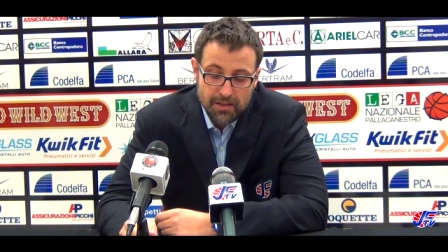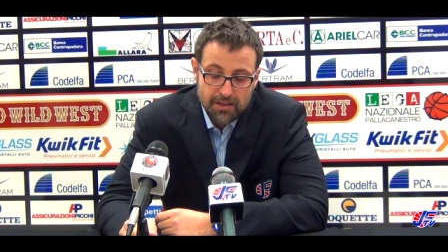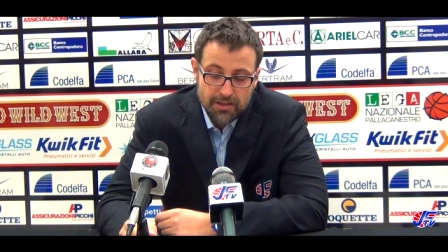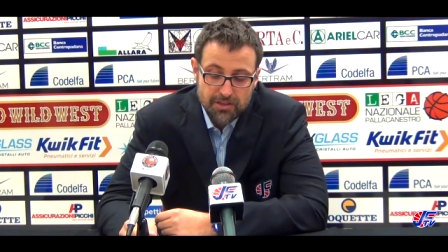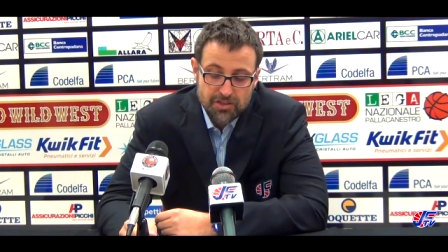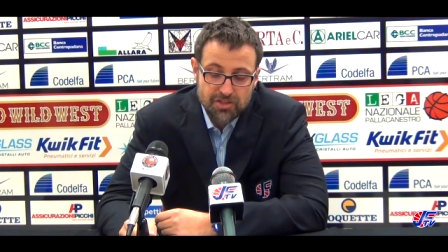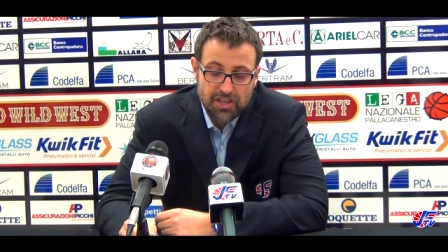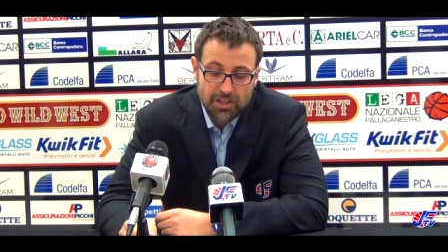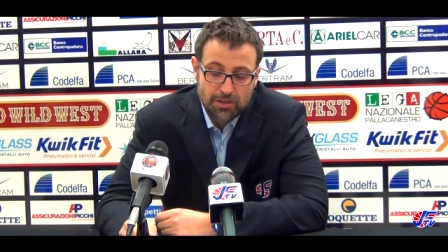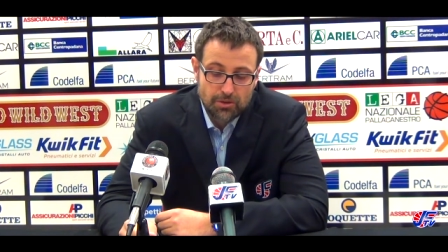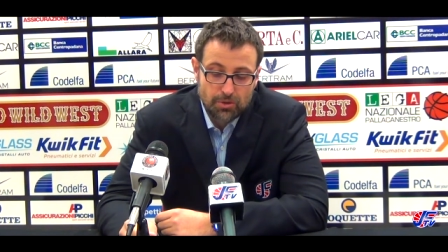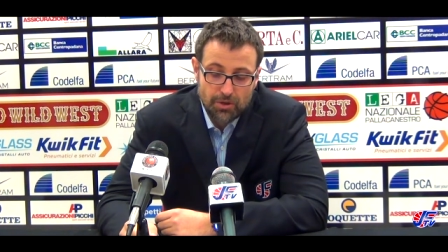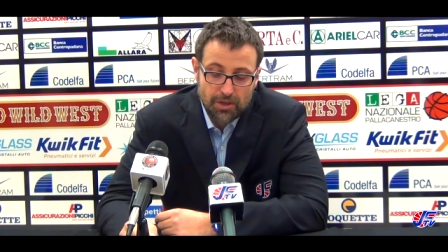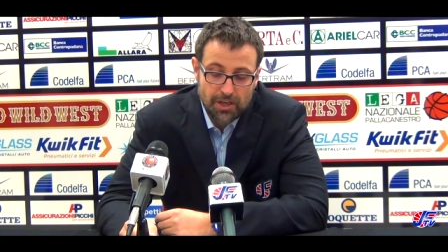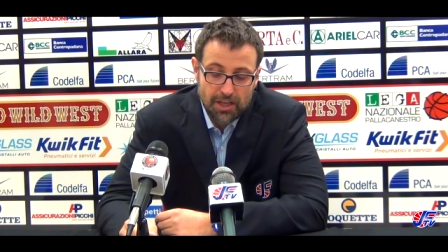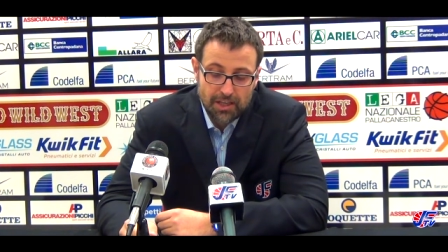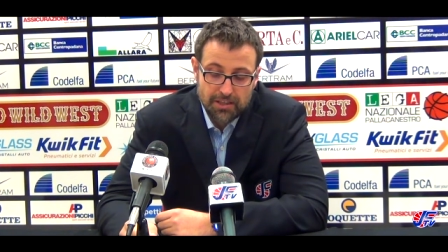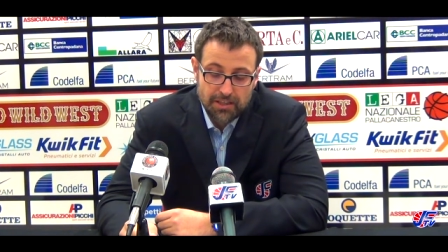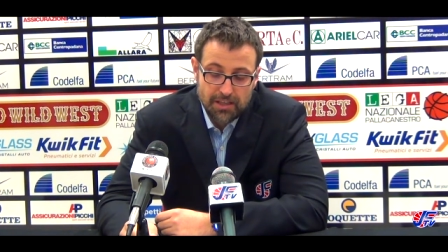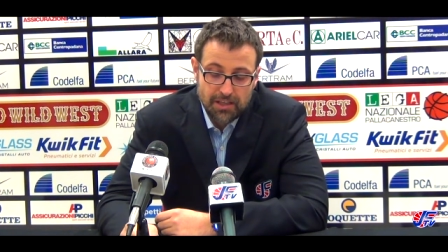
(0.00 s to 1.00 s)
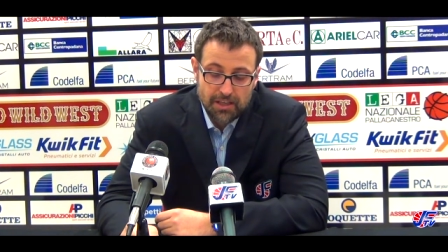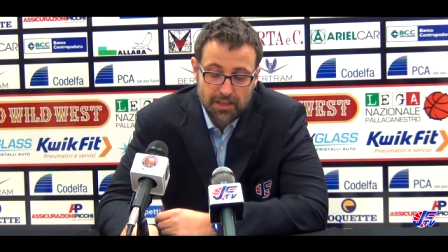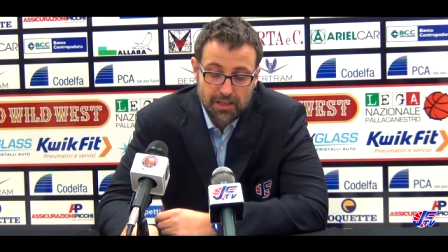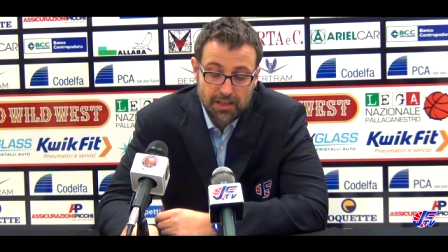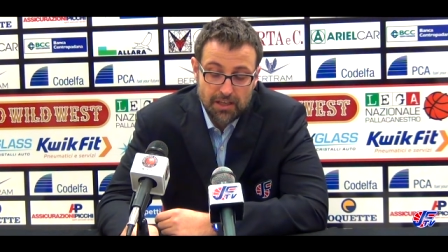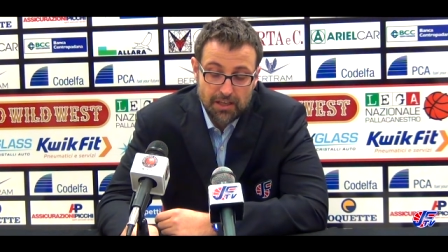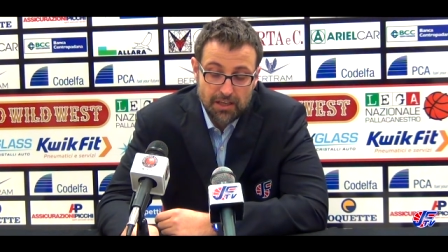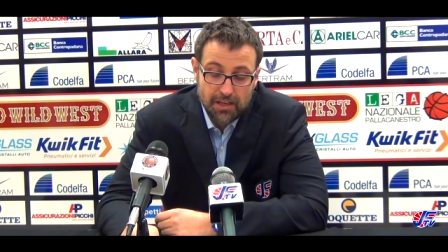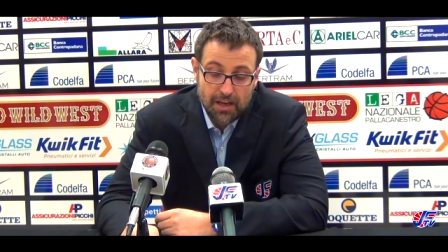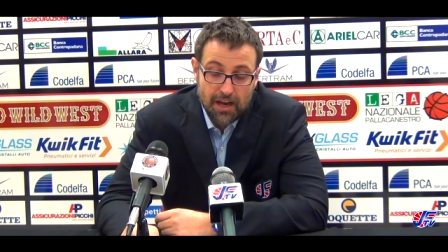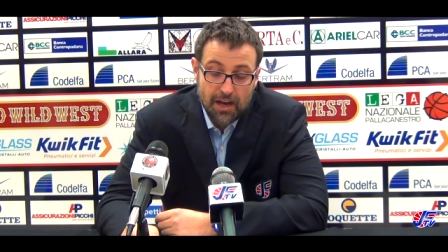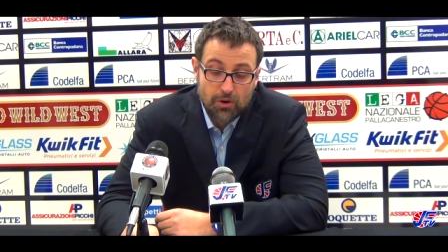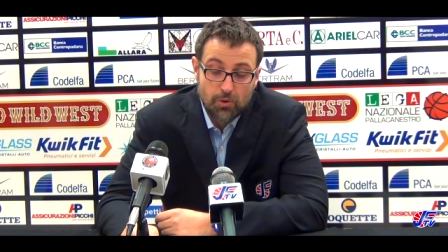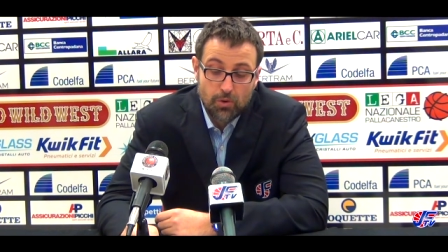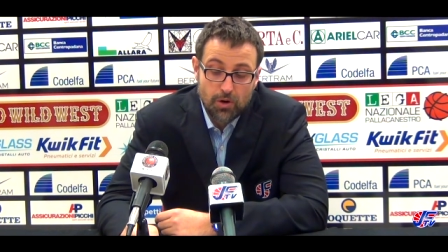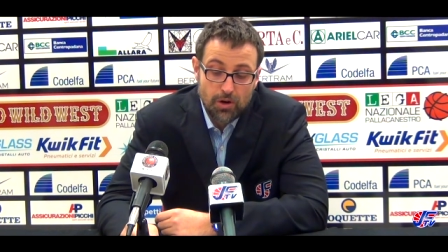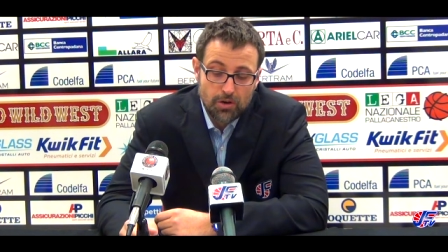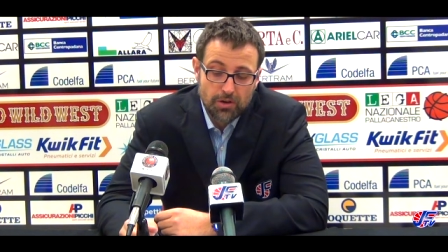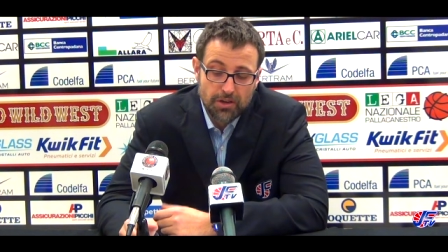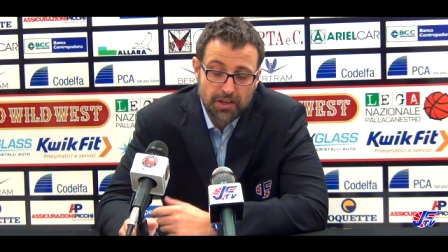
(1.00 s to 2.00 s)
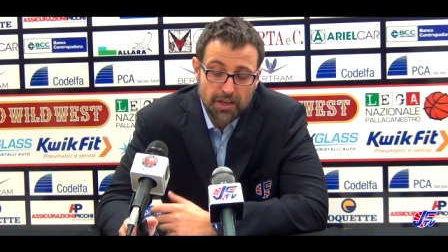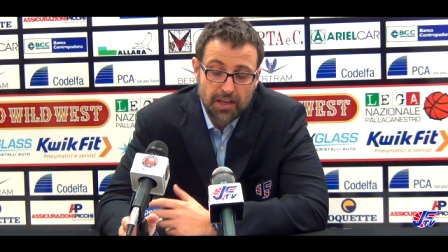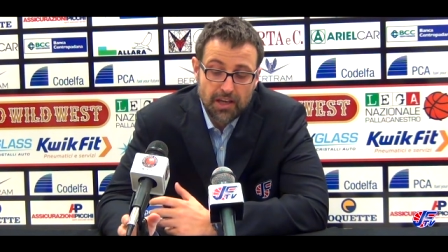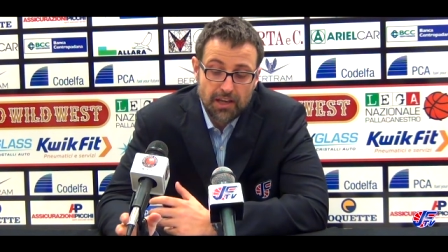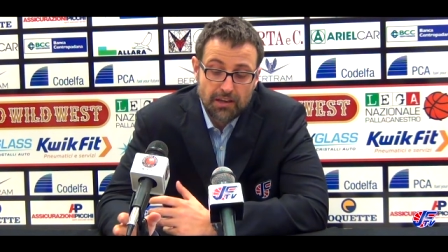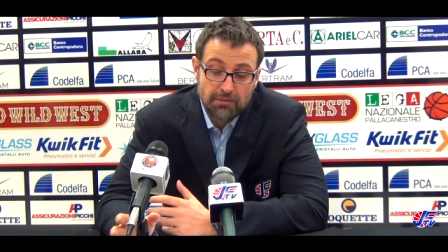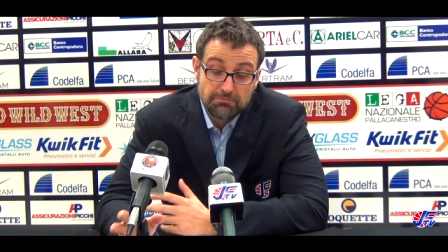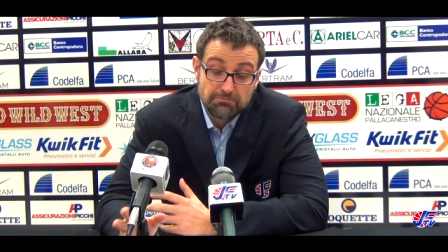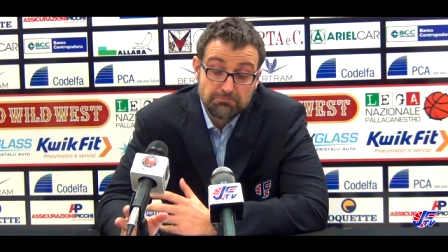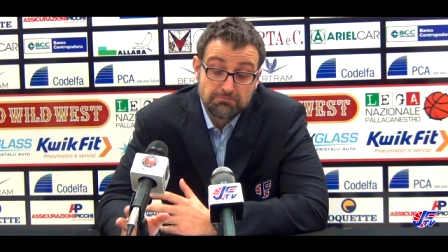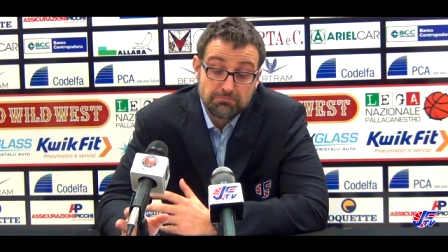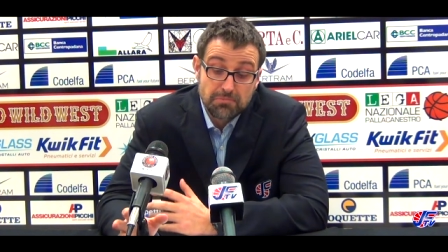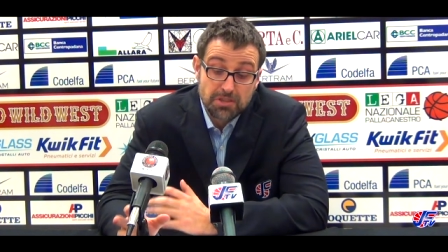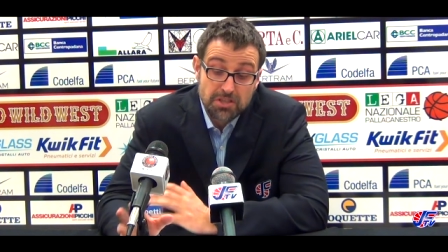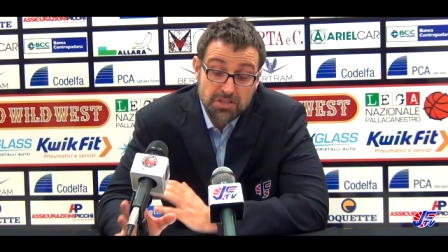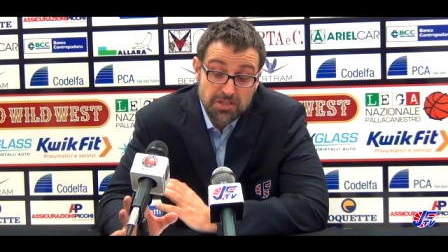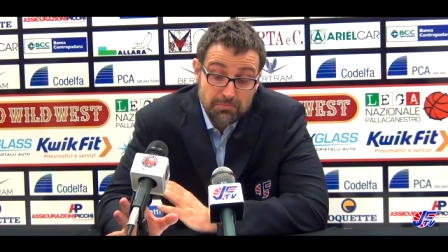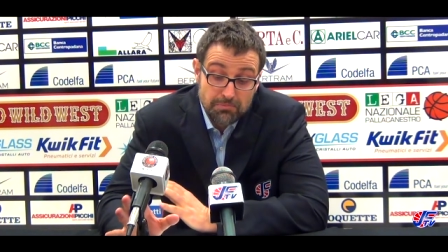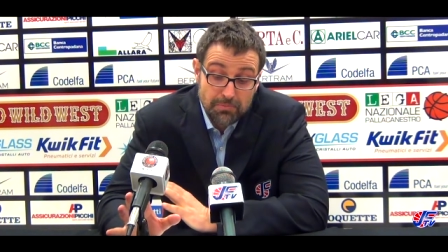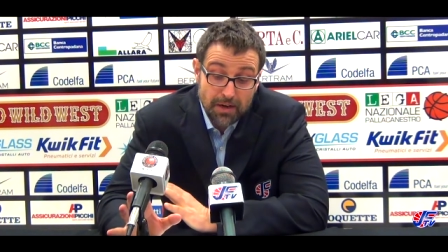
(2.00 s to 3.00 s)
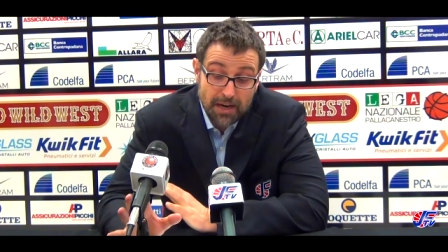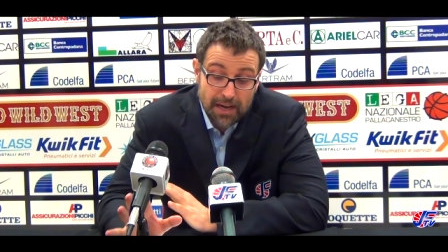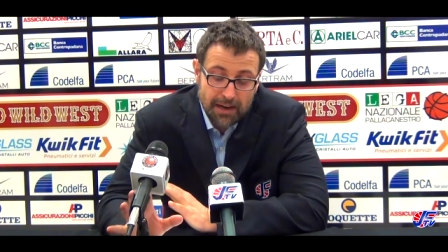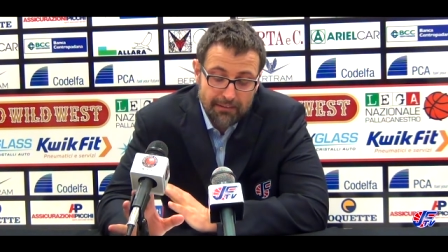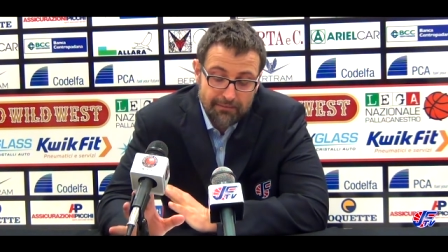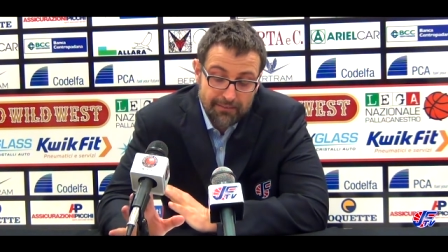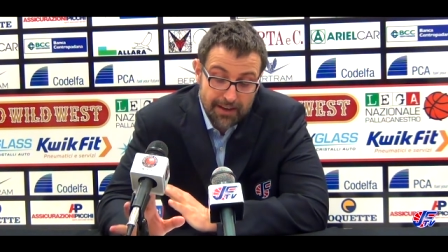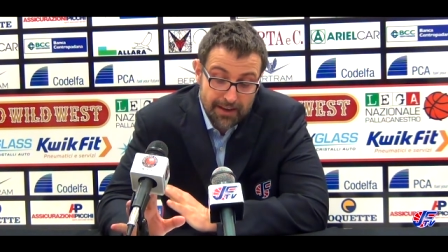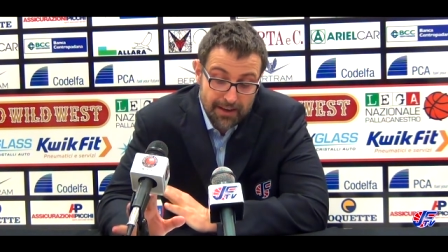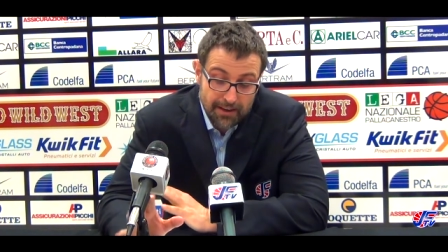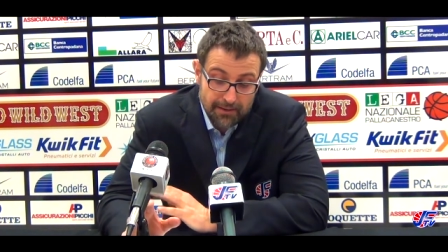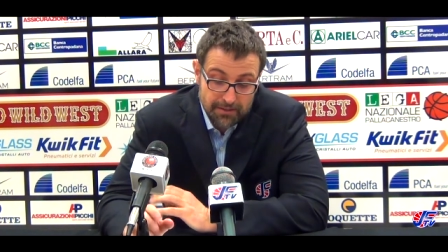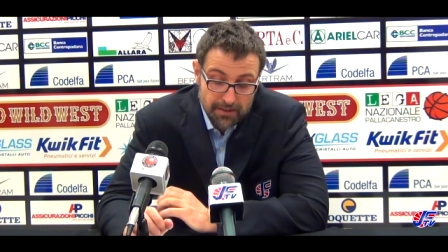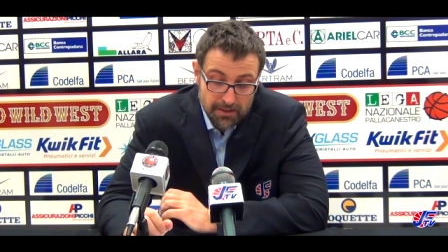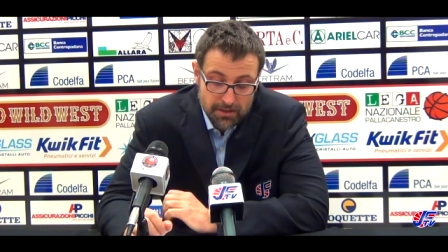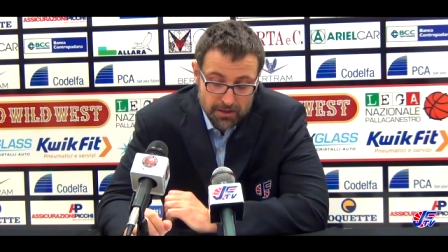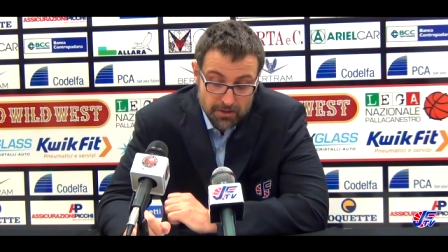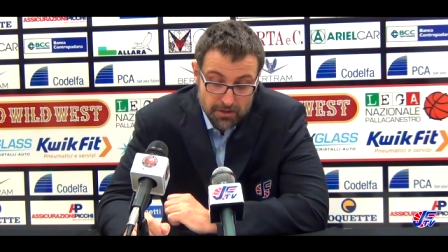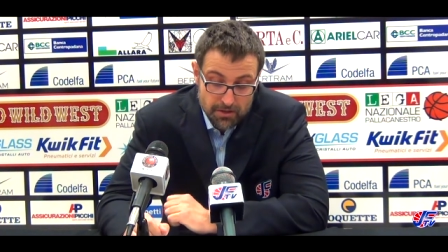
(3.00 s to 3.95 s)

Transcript: si è tornati a quello che mi sembrava,